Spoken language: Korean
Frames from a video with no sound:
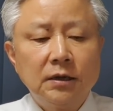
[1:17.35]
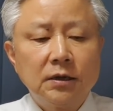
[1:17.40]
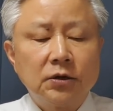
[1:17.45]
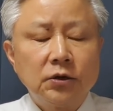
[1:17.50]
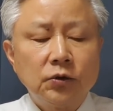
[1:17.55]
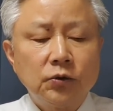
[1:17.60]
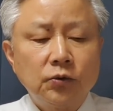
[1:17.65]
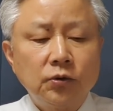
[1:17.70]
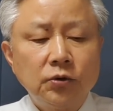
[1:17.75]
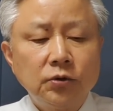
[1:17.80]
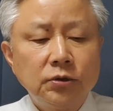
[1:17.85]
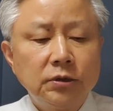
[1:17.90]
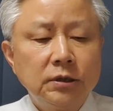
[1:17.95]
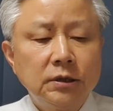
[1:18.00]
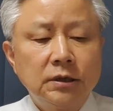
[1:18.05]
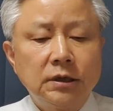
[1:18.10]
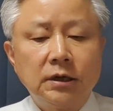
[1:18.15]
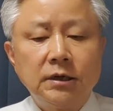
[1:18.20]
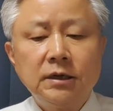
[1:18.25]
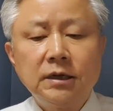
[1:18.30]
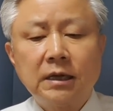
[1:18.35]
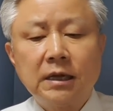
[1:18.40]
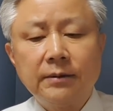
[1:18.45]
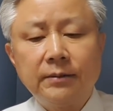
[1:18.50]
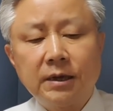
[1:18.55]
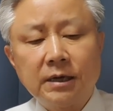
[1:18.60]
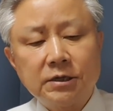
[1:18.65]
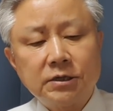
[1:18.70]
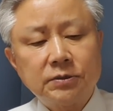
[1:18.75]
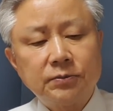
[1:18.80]
그리고 어, 이렇게
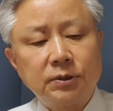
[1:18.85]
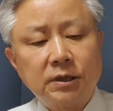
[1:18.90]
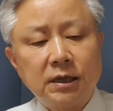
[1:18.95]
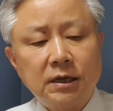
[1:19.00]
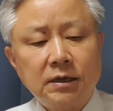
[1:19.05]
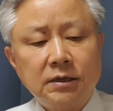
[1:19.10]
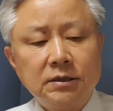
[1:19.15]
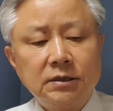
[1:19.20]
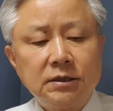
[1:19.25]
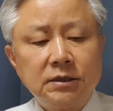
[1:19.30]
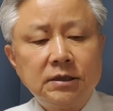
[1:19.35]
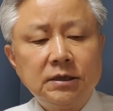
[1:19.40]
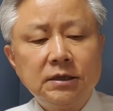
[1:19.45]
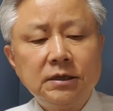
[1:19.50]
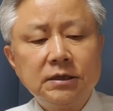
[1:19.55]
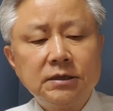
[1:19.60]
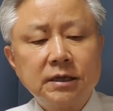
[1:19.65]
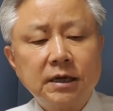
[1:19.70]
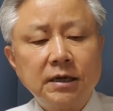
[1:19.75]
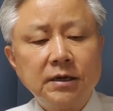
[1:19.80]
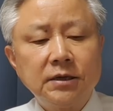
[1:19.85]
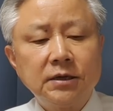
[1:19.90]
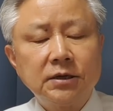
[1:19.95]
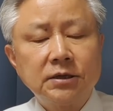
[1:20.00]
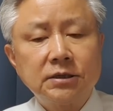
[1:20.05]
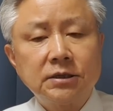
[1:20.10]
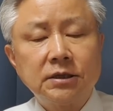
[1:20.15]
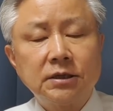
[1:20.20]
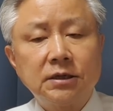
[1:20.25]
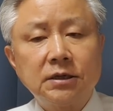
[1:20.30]
말했습니다. 이재영
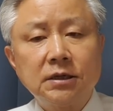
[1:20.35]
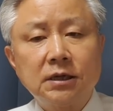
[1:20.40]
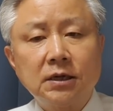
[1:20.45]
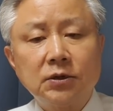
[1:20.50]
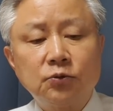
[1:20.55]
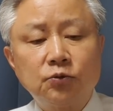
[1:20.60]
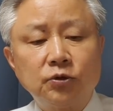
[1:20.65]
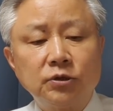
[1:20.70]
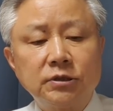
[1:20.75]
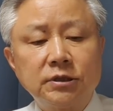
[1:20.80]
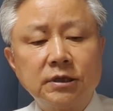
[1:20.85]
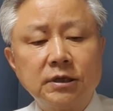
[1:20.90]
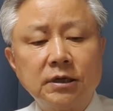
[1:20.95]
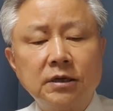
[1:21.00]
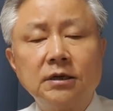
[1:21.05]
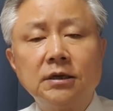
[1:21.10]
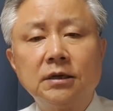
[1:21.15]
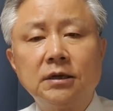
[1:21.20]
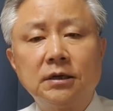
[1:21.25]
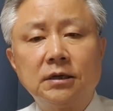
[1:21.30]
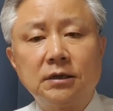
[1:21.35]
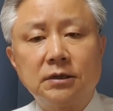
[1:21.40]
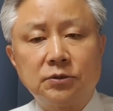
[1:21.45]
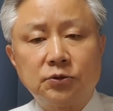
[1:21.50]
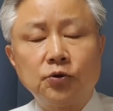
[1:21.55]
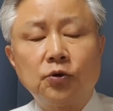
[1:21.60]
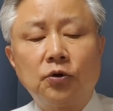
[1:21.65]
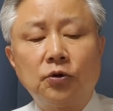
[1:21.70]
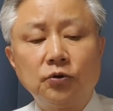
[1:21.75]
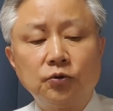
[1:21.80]
씨, 그러니까
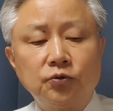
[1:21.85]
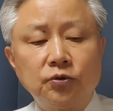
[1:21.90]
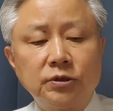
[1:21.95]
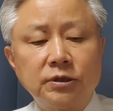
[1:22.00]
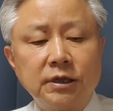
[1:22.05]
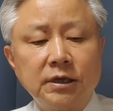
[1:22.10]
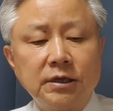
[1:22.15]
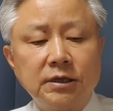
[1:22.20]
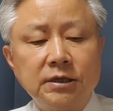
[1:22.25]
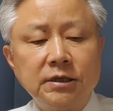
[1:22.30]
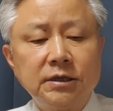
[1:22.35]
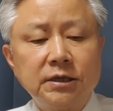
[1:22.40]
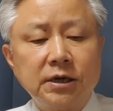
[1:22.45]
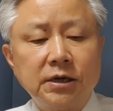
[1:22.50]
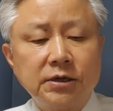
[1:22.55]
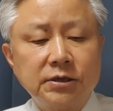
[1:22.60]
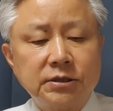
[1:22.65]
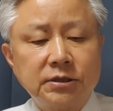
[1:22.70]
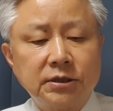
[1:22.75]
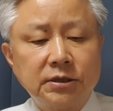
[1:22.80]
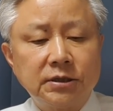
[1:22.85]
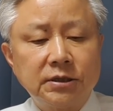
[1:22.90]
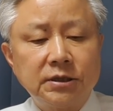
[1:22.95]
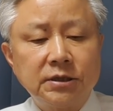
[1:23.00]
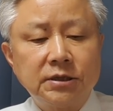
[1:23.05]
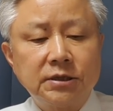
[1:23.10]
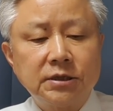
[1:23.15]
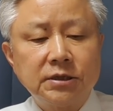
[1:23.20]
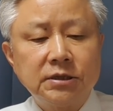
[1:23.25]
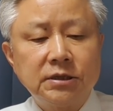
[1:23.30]
둘째죠. 둘째 이재영 씨는
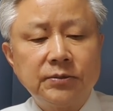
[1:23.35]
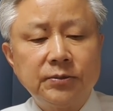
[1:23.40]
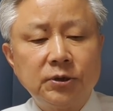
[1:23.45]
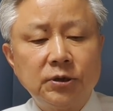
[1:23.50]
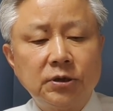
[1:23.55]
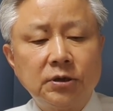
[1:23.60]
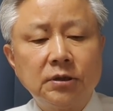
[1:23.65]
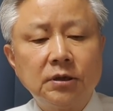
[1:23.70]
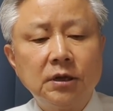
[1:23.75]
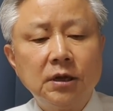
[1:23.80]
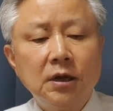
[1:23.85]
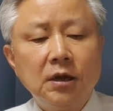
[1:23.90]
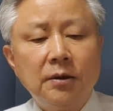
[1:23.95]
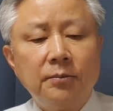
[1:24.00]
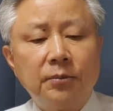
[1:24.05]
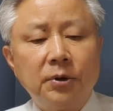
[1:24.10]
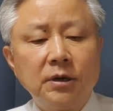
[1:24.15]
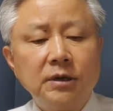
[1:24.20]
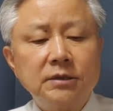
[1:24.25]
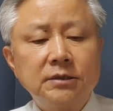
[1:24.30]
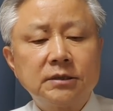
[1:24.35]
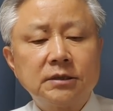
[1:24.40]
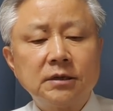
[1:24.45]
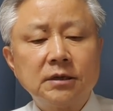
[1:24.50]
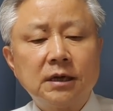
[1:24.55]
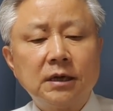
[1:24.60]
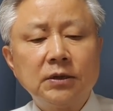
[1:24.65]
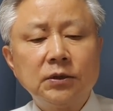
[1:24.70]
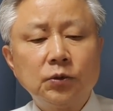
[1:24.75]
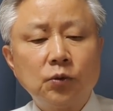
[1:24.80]
2012년
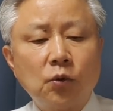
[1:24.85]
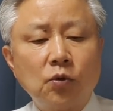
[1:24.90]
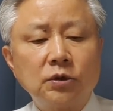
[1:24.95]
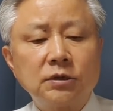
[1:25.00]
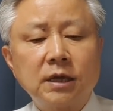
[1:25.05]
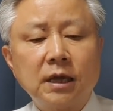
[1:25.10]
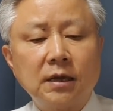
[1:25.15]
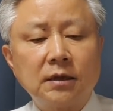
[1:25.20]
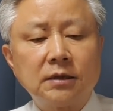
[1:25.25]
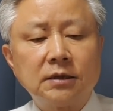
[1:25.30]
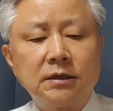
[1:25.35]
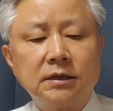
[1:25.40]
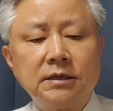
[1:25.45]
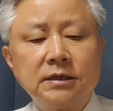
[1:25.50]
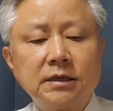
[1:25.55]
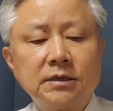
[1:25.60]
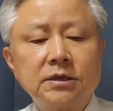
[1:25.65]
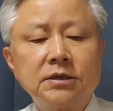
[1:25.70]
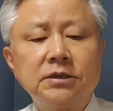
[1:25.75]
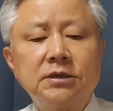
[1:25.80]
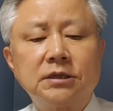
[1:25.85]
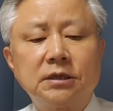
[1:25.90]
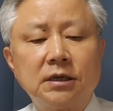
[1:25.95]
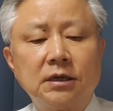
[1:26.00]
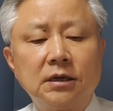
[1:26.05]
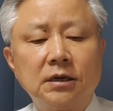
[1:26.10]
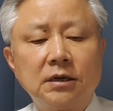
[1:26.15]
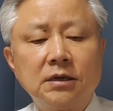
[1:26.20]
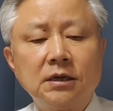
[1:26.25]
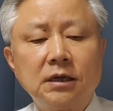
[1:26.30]
멀쩡한 동생 이재선 씨,
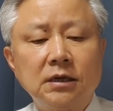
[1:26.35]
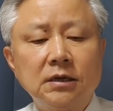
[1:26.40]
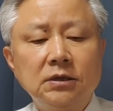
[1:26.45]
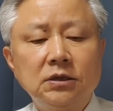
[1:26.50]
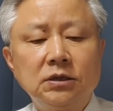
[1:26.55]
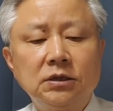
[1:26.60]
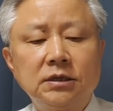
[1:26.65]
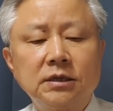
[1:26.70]
그러니까 이